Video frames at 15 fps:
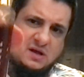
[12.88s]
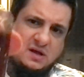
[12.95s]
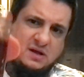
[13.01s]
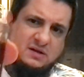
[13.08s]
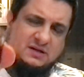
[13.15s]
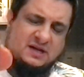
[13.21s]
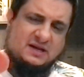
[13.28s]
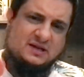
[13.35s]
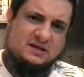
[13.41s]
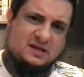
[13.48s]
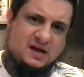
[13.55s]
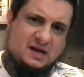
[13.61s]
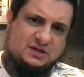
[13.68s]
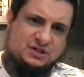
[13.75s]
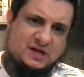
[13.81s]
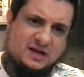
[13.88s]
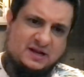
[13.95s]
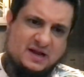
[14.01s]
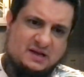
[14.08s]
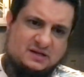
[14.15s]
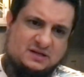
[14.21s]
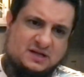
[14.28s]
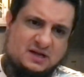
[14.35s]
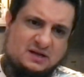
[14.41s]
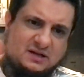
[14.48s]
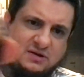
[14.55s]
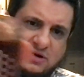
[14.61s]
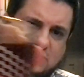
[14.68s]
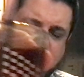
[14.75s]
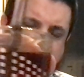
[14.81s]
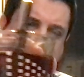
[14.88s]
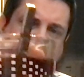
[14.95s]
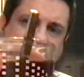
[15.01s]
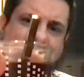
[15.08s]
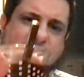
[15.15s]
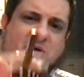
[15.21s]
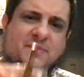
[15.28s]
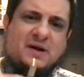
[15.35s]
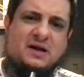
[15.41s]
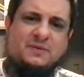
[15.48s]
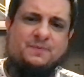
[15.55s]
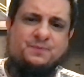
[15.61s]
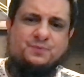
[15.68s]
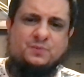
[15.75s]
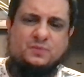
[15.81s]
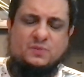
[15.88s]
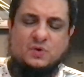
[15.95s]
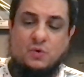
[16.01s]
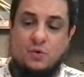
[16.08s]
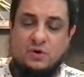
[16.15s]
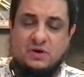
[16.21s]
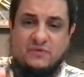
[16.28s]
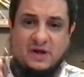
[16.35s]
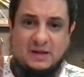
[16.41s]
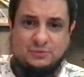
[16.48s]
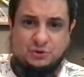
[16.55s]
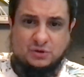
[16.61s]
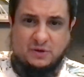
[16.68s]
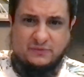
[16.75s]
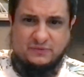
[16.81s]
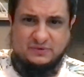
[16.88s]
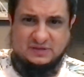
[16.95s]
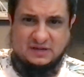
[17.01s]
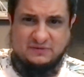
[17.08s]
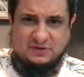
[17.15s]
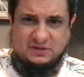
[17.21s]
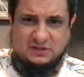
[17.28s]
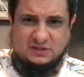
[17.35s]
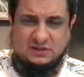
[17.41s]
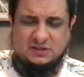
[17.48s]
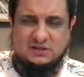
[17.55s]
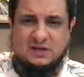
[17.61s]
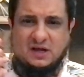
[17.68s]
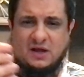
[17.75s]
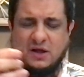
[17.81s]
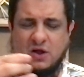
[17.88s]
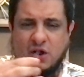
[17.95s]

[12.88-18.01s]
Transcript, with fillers: Diejenigen, die halt Chai gerne trinken, können sich gerne bei mir melden. Ohne Farbstoff, sehr wichtig, ja.